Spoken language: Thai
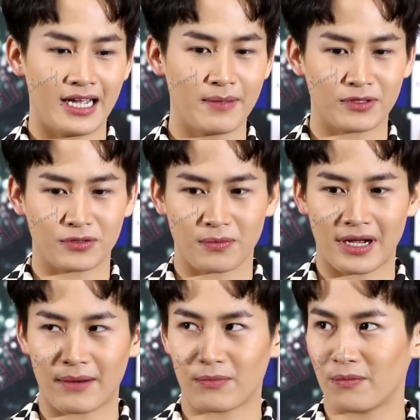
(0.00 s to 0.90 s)
ให้ประสบ
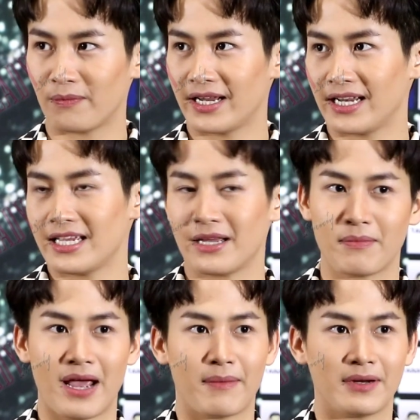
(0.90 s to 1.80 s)
การณ์ผมไปในอีก
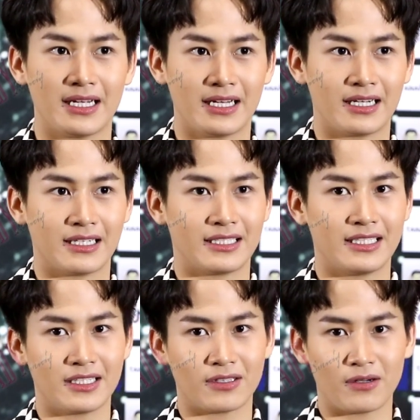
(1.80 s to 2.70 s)
แบบหนึ่ง
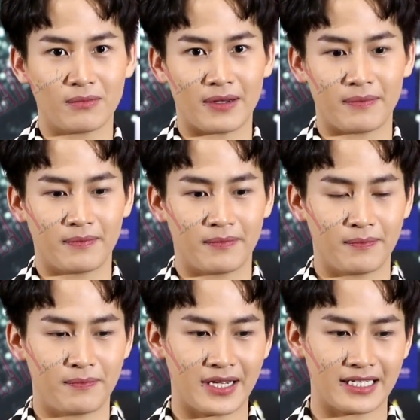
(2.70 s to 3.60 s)
ที่จะต้องแบบ
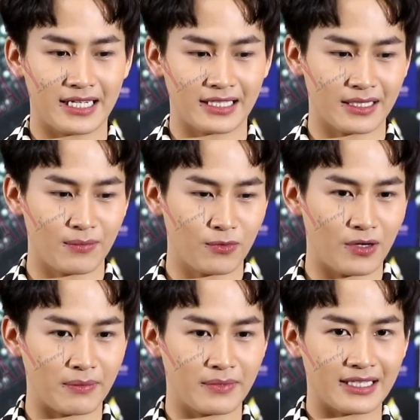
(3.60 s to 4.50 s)
เปลี่ยนจากตำร
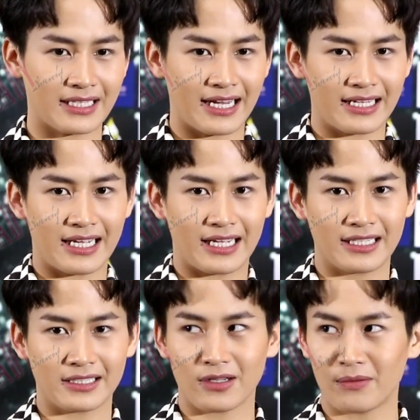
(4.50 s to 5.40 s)
วจมาแต่งหญิง
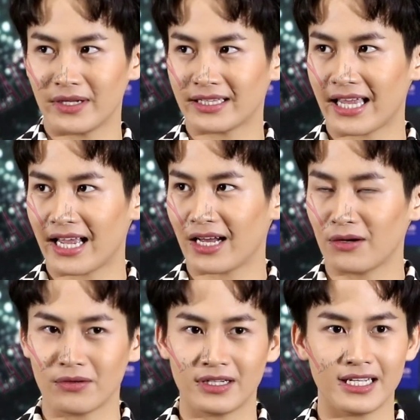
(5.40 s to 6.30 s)
ต้องมีแต่งอ
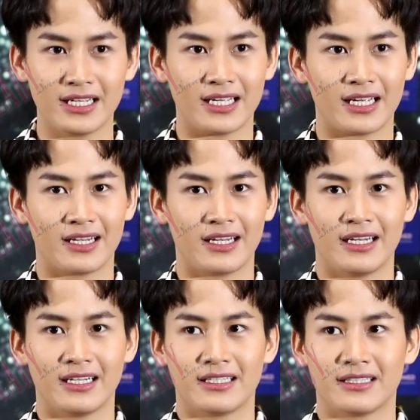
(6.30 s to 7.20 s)
นุ่นนี่อีก
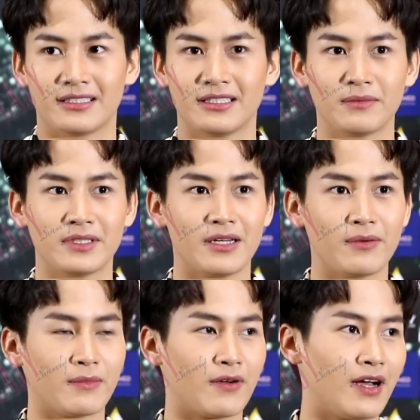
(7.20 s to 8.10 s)
ซึ่งไม่ใช่
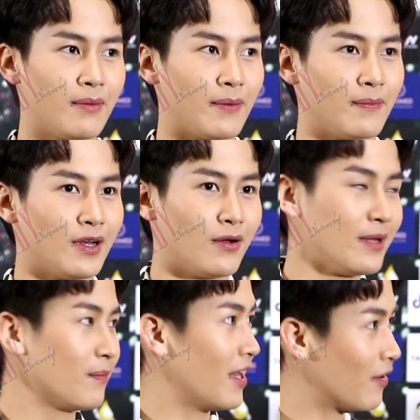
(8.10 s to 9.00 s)
แบบว่าแบบเรา
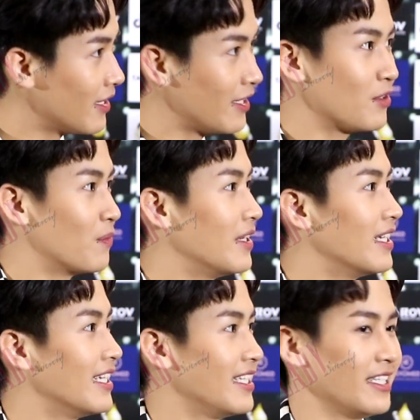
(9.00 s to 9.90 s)
เล่นไปแล้วก็เล่นจบไป
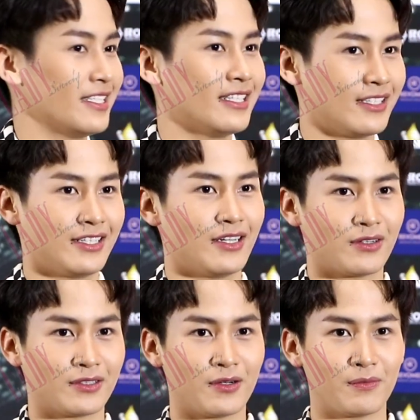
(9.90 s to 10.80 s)
เลยอย่างเงี้ยเรา
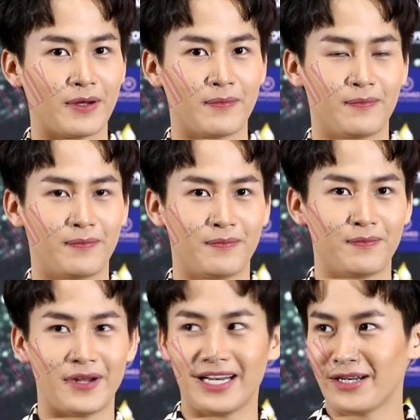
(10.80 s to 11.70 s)
ก็ต้องแบบ
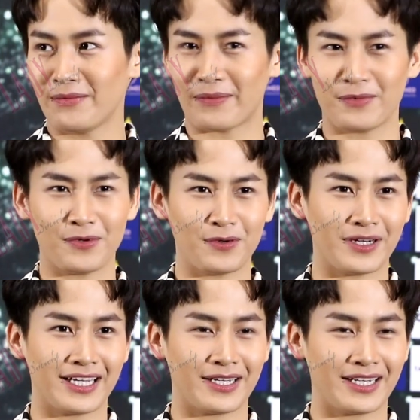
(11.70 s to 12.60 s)
มาเล่นแบบดู
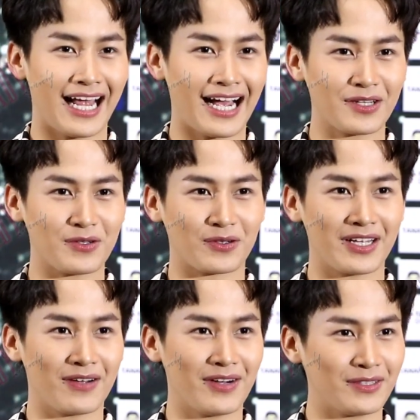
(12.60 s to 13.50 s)
ในหน้ากระจกตัว
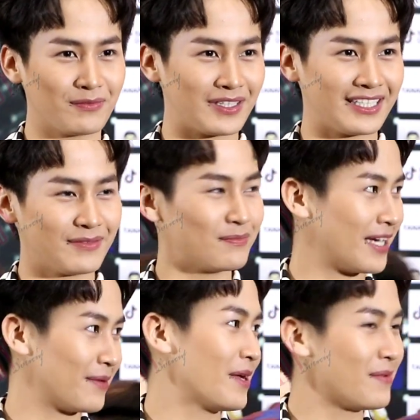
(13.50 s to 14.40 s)
เองว่ามันเห
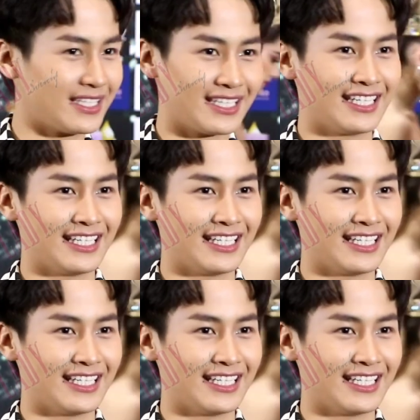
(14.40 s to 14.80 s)
มือนไหมมัน